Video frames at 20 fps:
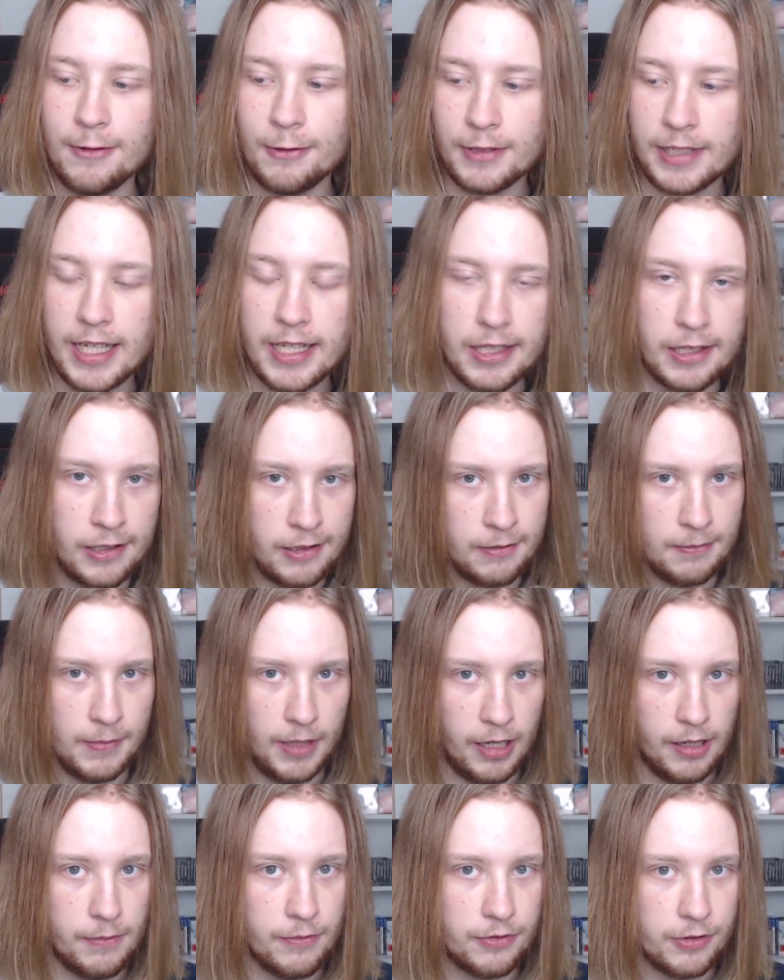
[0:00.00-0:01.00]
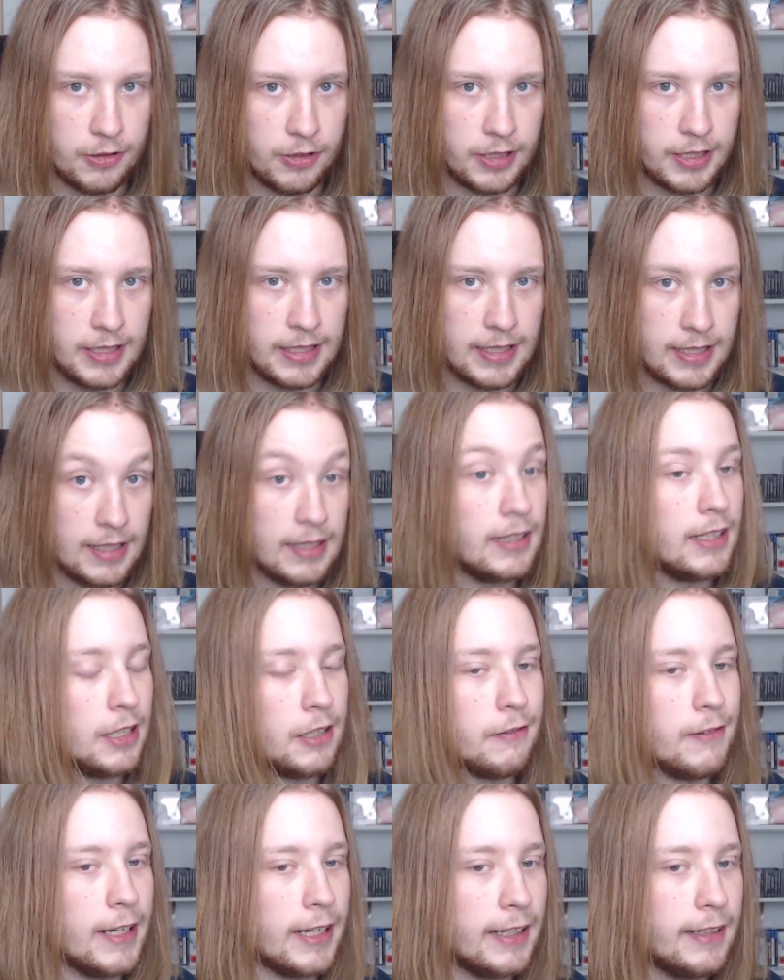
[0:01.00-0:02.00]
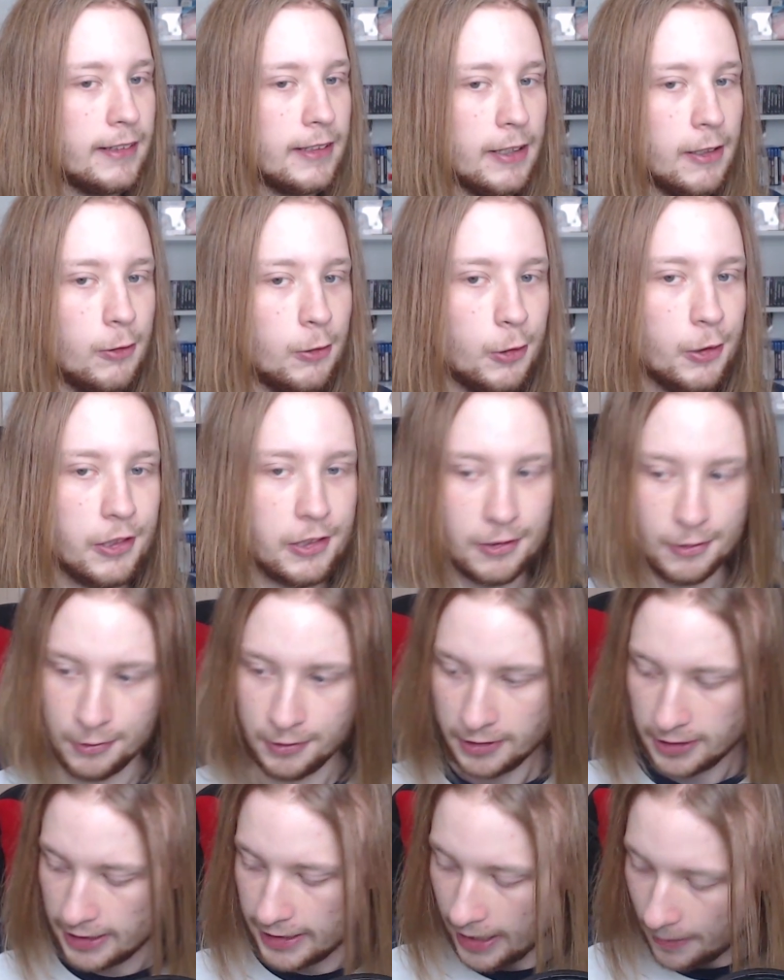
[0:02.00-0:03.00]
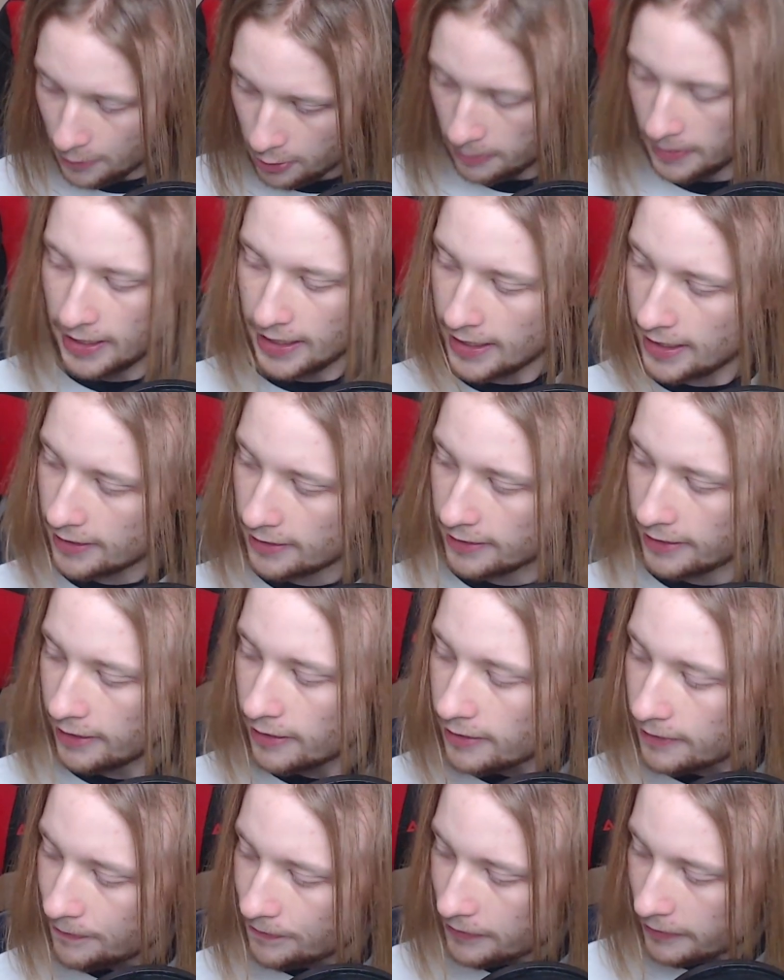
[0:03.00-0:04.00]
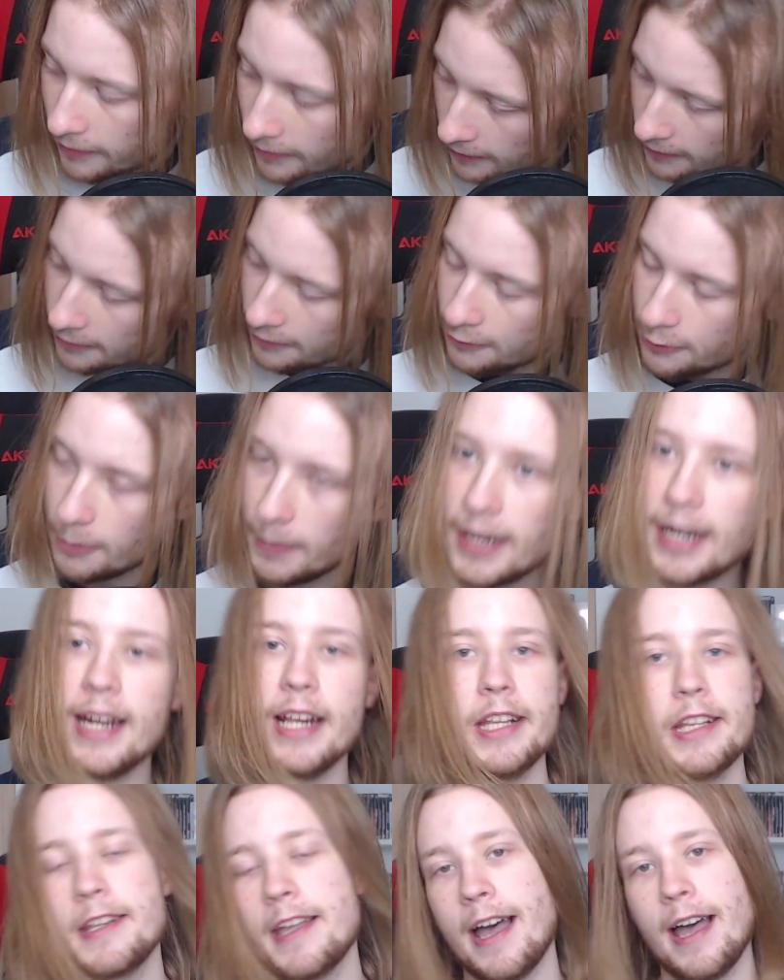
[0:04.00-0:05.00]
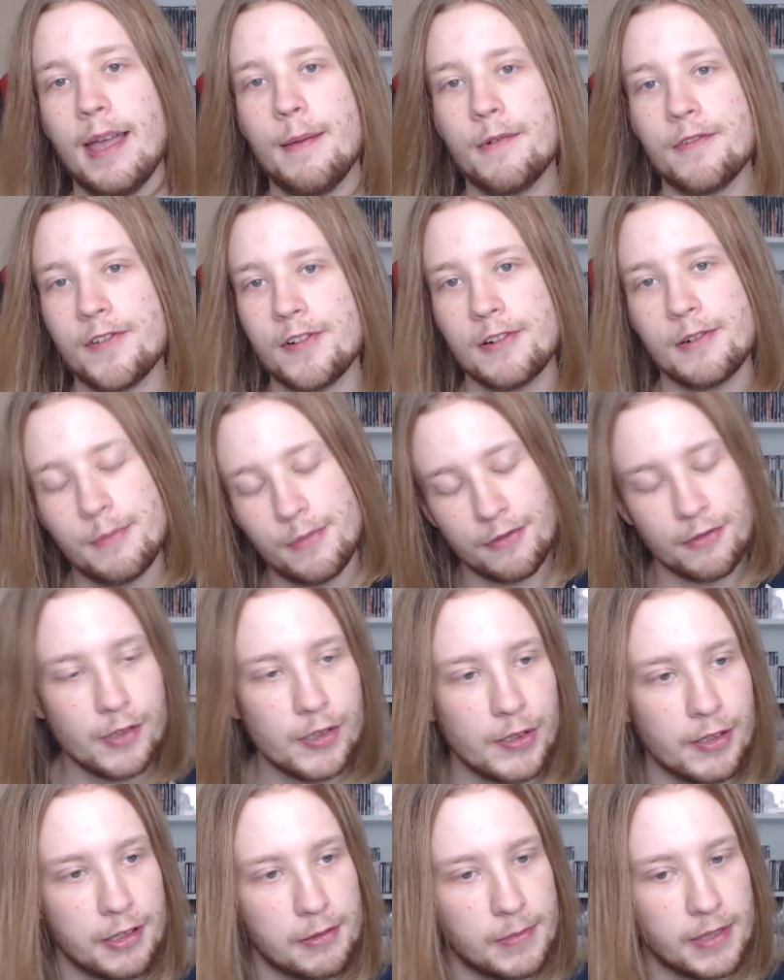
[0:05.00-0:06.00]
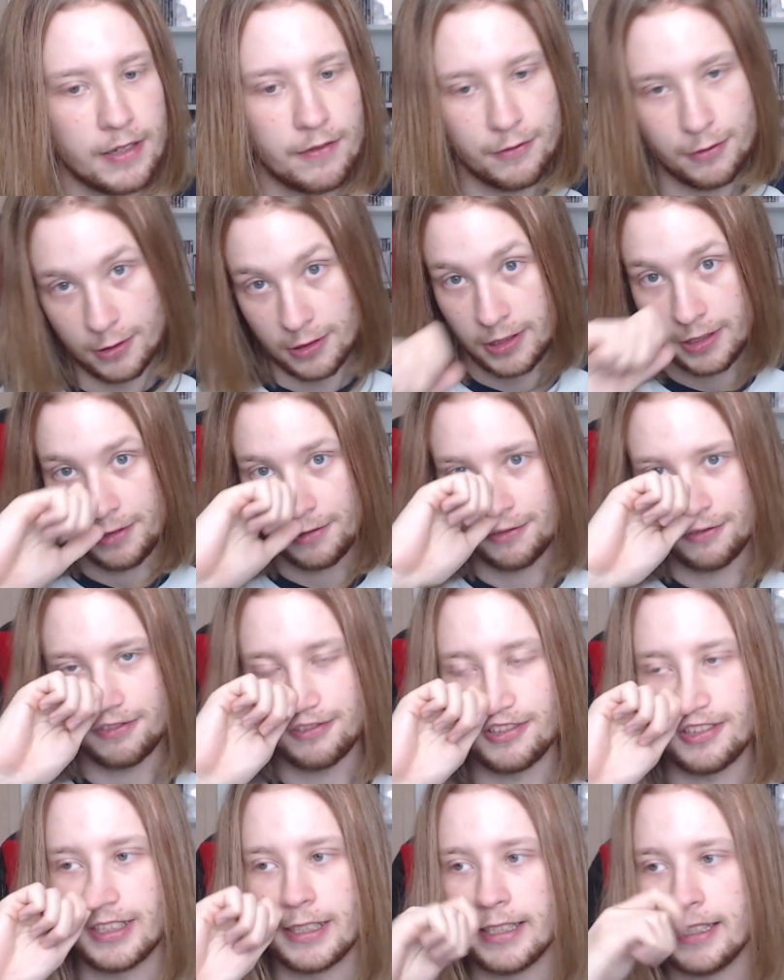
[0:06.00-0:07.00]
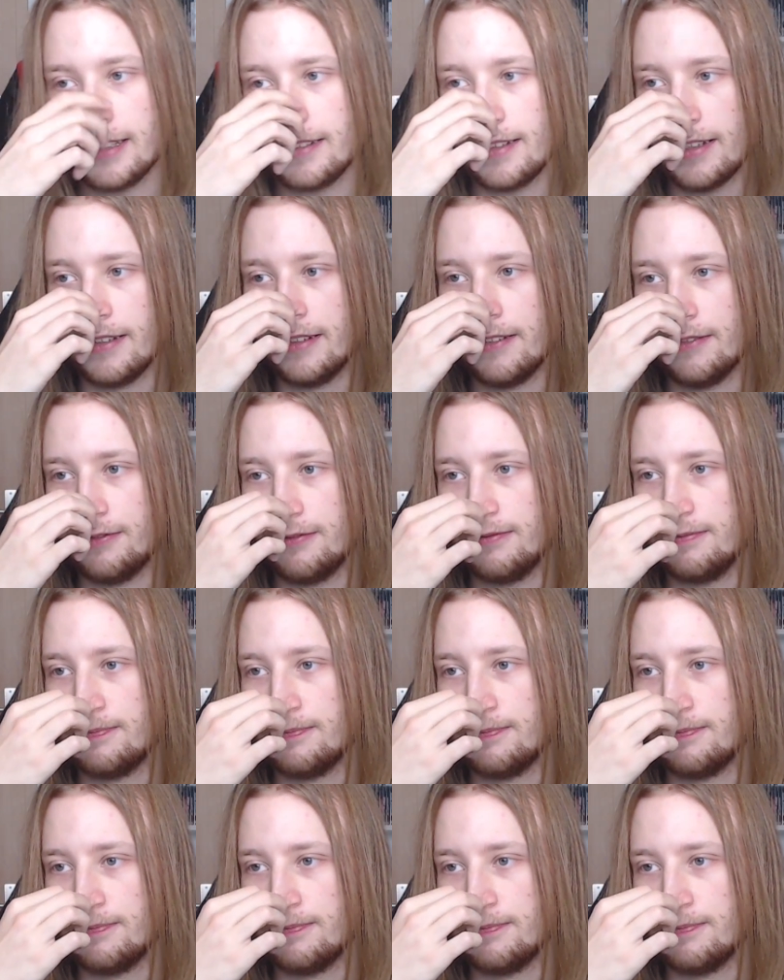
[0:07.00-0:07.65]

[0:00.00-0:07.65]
Und jetzt, meine lieben Freunde, ja, es wieder richtig los. Und ich habe mir überlegt, ja, für meine letzte halbe Woche, bevor es mit den Vorlesungen vorgeht, äh,